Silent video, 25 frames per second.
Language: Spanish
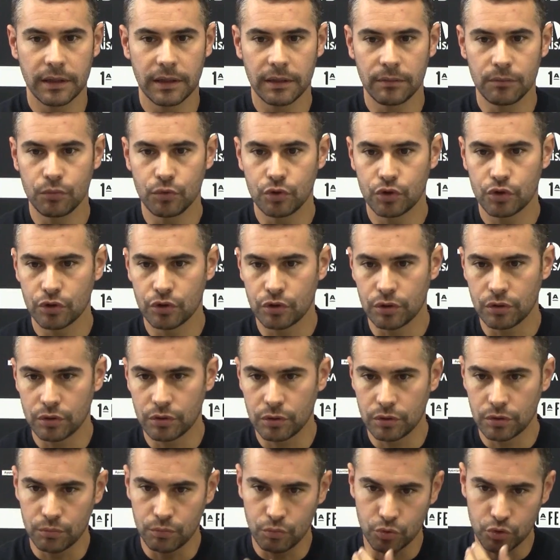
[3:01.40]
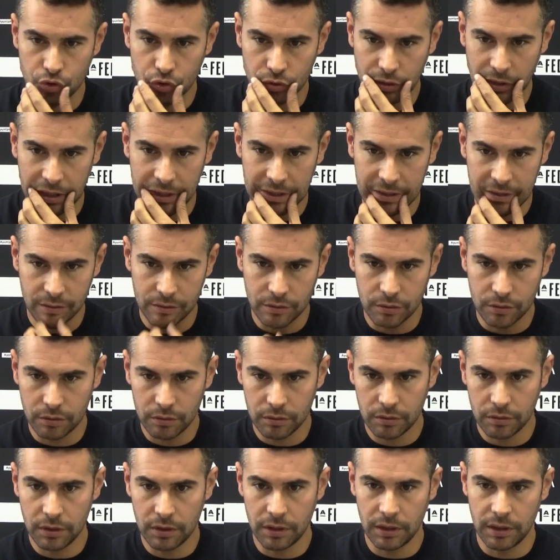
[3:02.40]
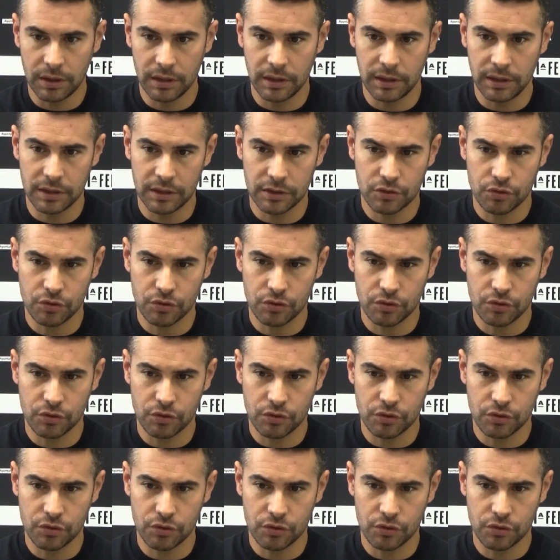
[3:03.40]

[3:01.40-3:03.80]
tiene mucho, mucho talento, eh,